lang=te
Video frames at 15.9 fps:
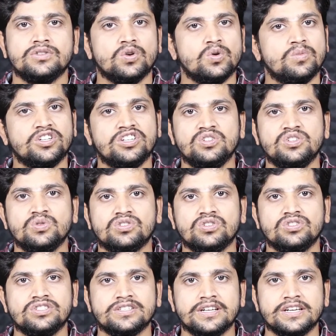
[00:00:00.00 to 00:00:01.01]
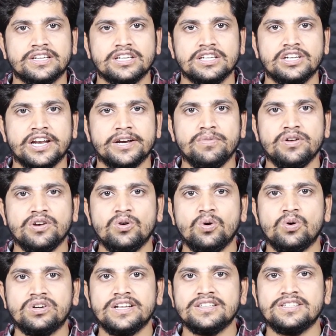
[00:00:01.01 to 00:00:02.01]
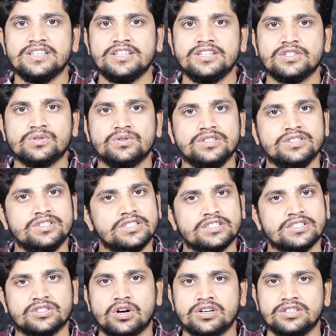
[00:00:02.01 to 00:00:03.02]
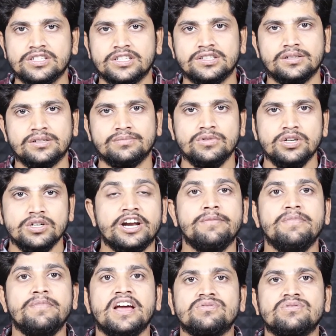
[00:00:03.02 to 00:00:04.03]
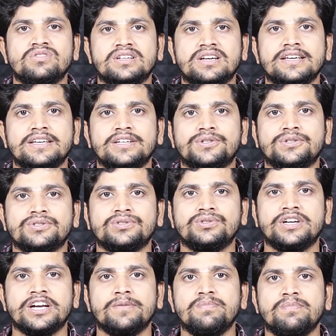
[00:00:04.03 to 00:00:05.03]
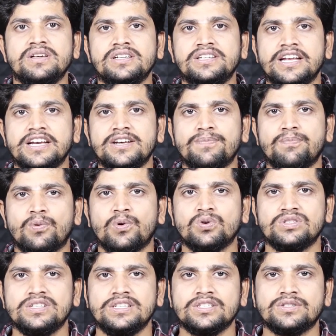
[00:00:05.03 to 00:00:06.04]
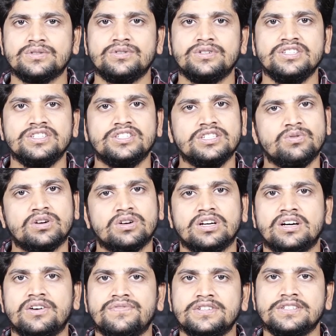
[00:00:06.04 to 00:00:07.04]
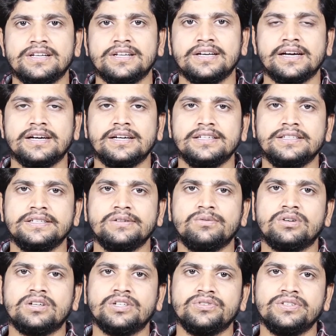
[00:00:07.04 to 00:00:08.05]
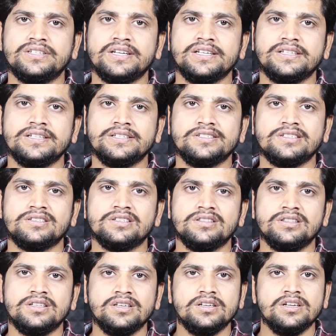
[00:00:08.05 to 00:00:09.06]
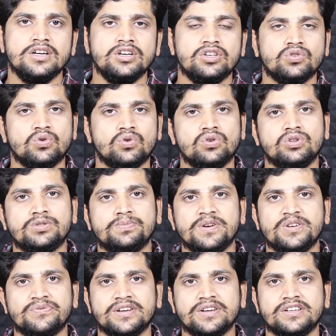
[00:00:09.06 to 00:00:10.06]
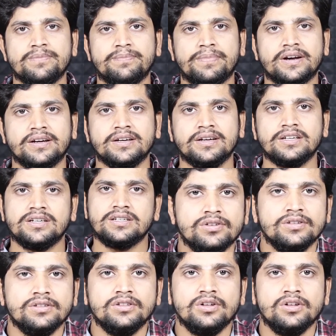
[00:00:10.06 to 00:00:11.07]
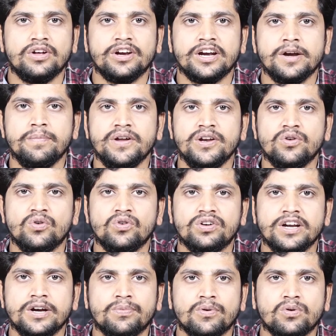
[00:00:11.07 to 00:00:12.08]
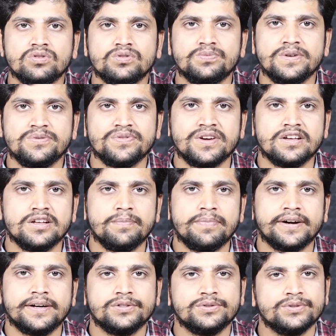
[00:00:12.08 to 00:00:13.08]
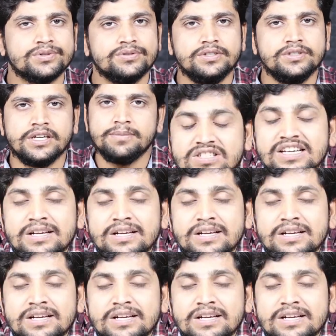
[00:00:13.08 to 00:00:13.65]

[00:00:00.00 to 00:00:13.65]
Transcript: సో మొదటి న్యూస్ వచ్చేసరికి రెడ్మీ నోట్ టెన్ సిరీస్ గురించి స్టార్ట్ చేద్దాం రెడ్మీ ఈ ఈరోజు రెడ్మీ టెన్ ప్రో సిరీస్ గురించి ఒక అఫీషియల్గా అయితే ఒక ట్వీట్ అయితే చేసింది సో స్పెసిఫికేషన్ పరంగా సో ఇందులో రెడ్మీ నోట్ టెన్ ప్రో స్పెసిఫికేషన్ పరంగా చూసుకుంటే